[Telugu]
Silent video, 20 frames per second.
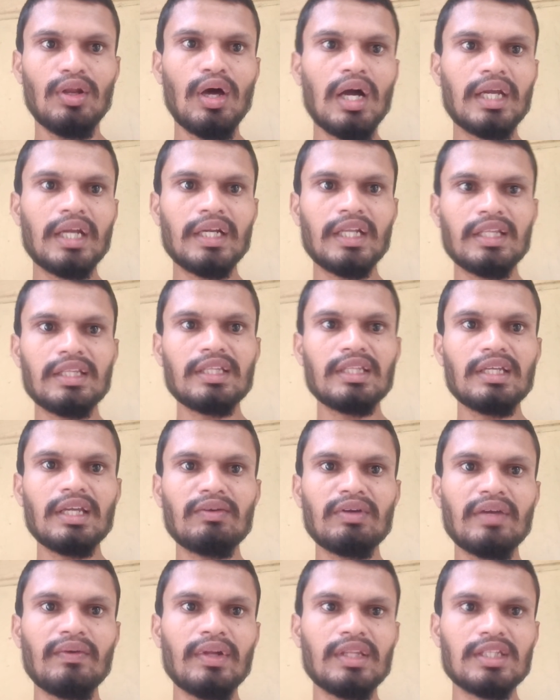లాకెట్ అనేది
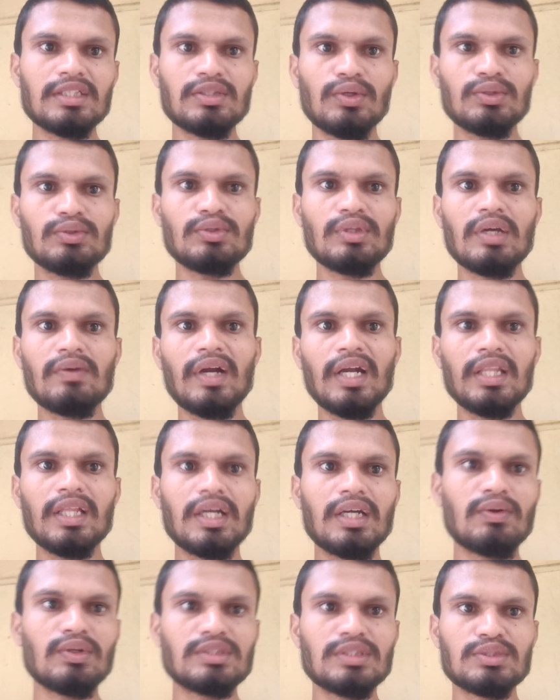ఎవరైతే చదువుతున్నారో వాళ్ళ
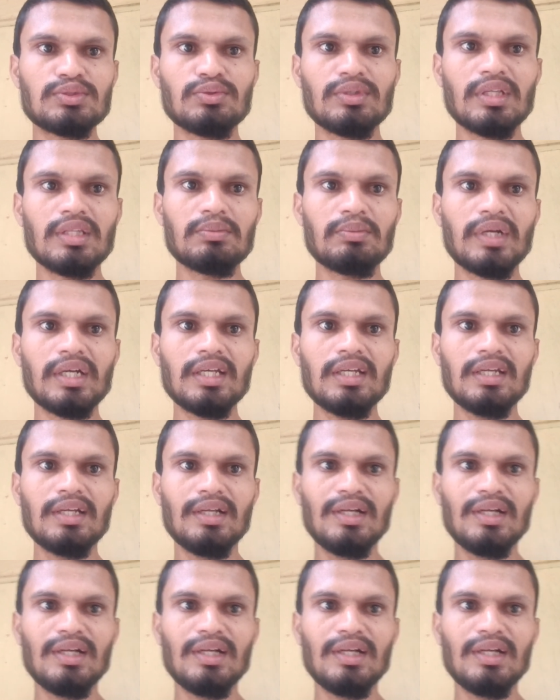దగ్గర వచ్చిస్తుంది అనమాట